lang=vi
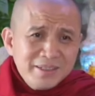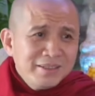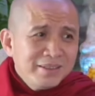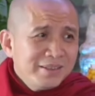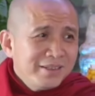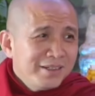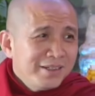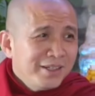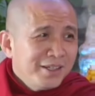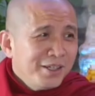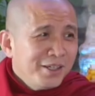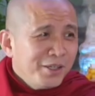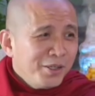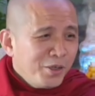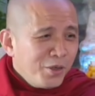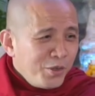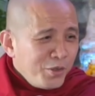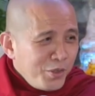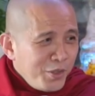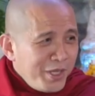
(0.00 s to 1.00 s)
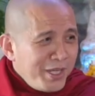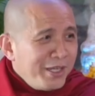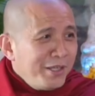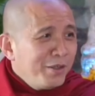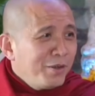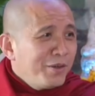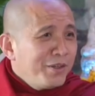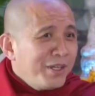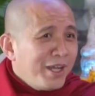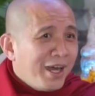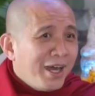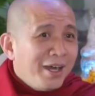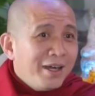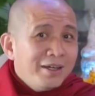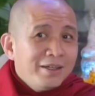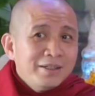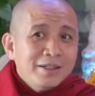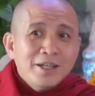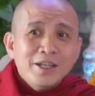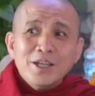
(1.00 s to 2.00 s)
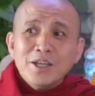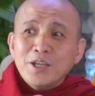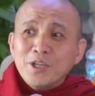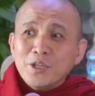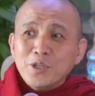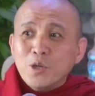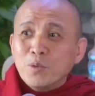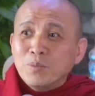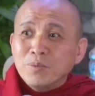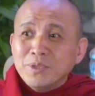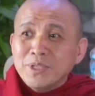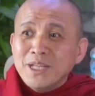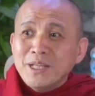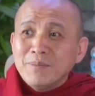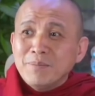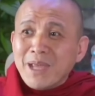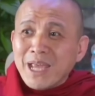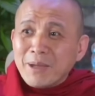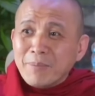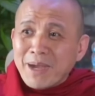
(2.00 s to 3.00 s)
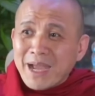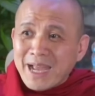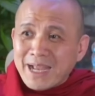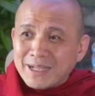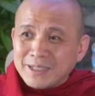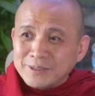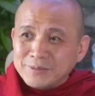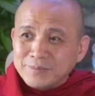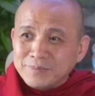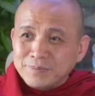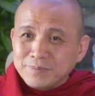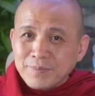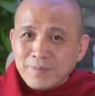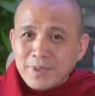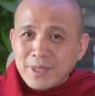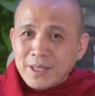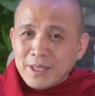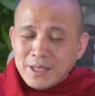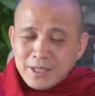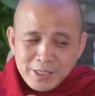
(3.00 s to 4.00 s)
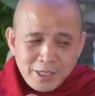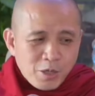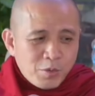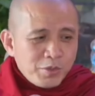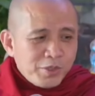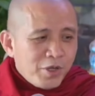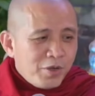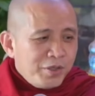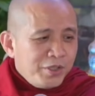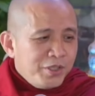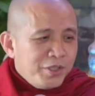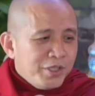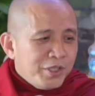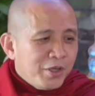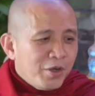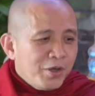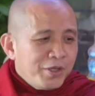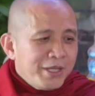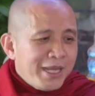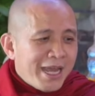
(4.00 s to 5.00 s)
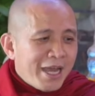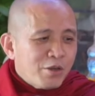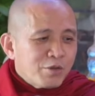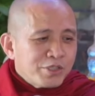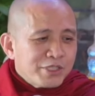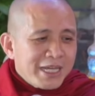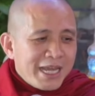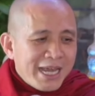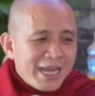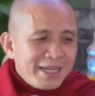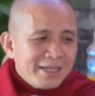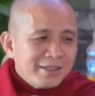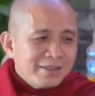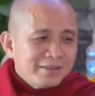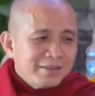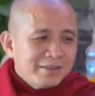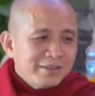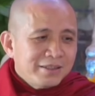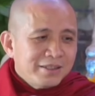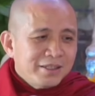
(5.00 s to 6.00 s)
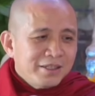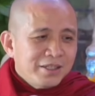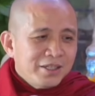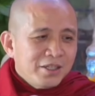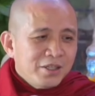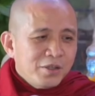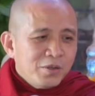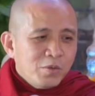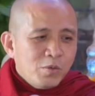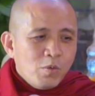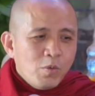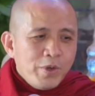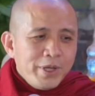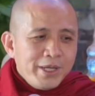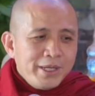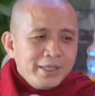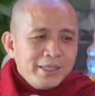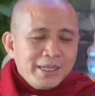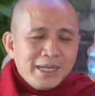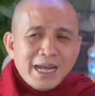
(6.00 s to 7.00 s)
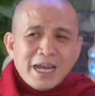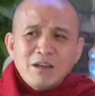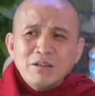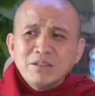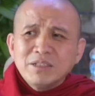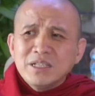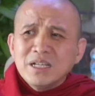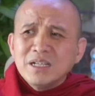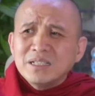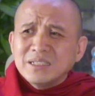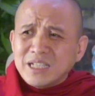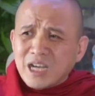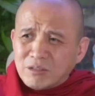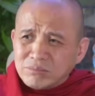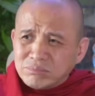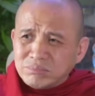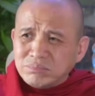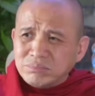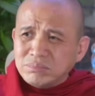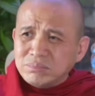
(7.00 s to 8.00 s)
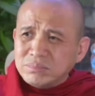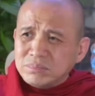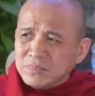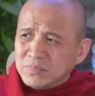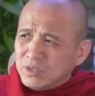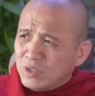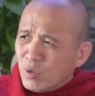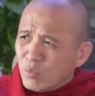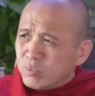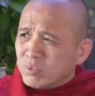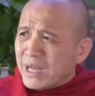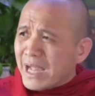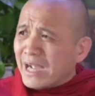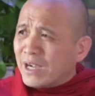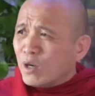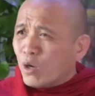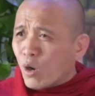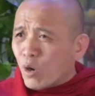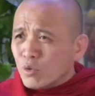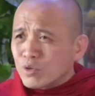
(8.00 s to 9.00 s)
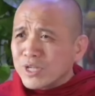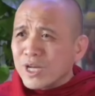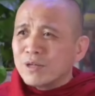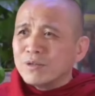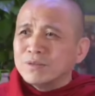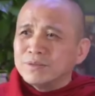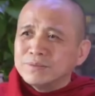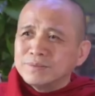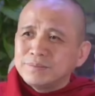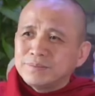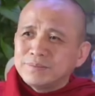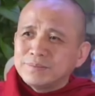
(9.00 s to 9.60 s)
sinh có duyên có nợ nhục dinh bẻ bàn dẫu cho người có giàu sang quyền cao chức trọng cũng đang khổ sầu